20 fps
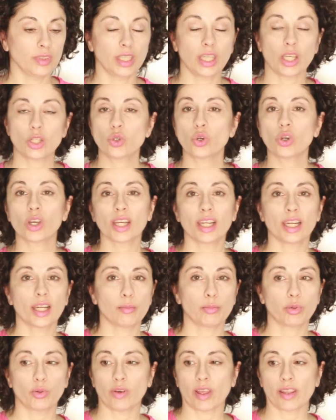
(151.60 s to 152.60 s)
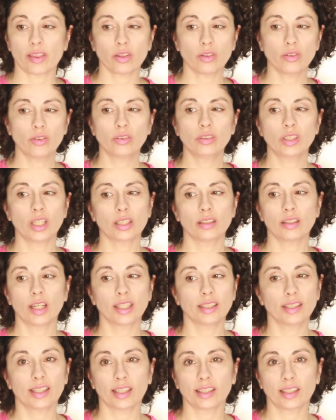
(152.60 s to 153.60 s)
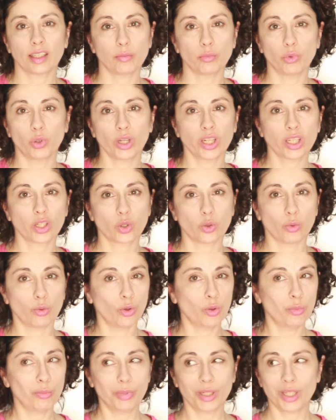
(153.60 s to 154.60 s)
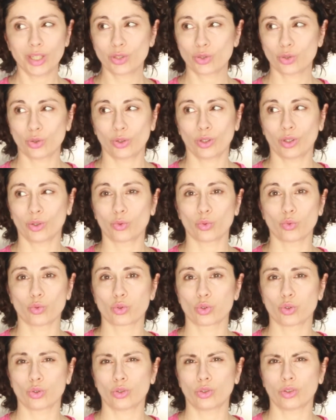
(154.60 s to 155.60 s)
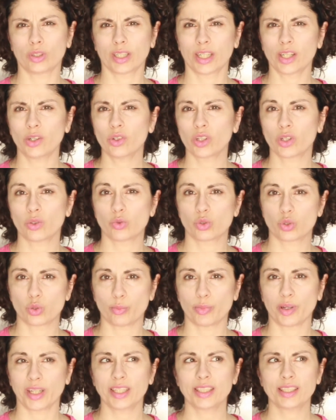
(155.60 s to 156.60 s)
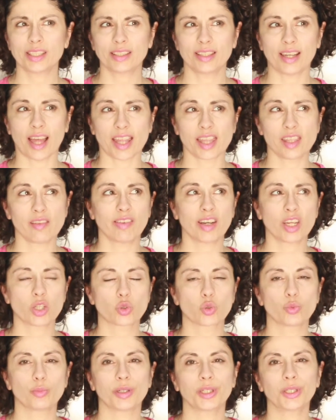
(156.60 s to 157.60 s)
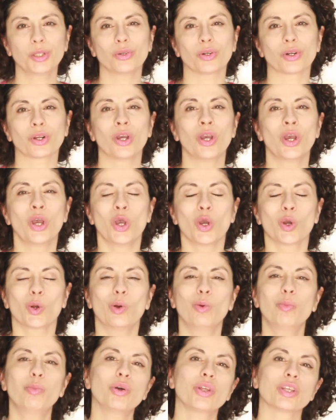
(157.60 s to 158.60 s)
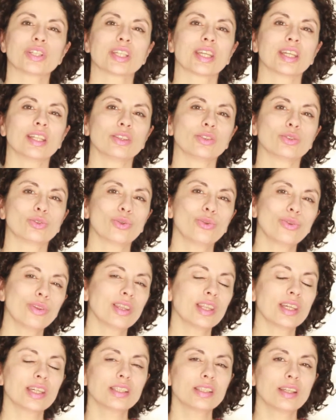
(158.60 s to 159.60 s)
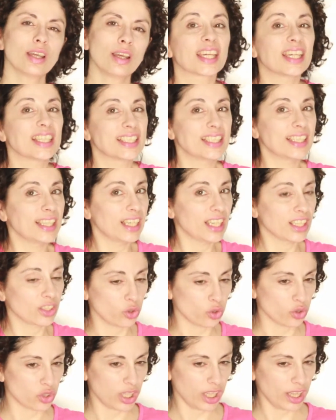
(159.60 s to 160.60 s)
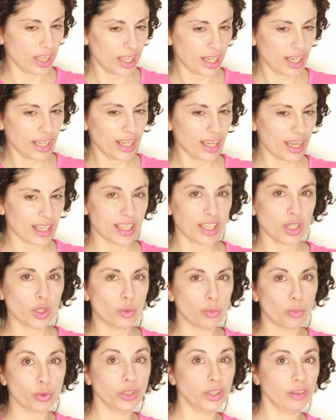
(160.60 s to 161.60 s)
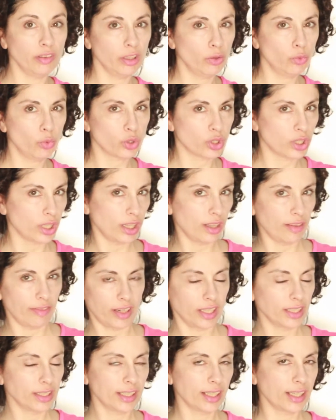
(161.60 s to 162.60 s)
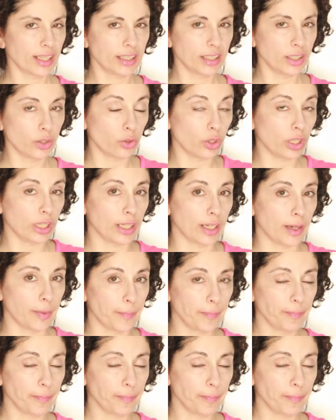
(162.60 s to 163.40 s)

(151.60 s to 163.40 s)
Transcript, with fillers: Y eso que en la población hay tantas mujeres como hombres, o incluso creo que en nuestro país la cifra es superior. ¿Cómo puede ser entonces que se las considere así como individuos de diferente categoría